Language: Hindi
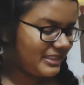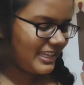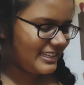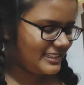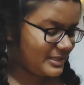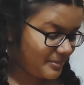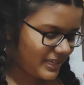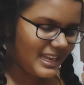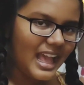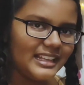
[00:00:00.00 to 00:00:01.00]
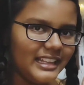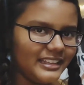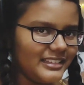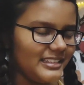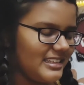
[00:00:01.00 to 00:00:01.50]
तेल इस पे डाले
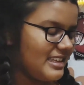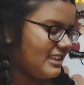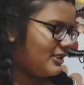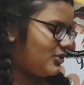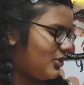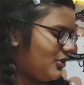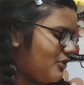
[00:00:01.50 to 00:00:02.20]
हाँ. तो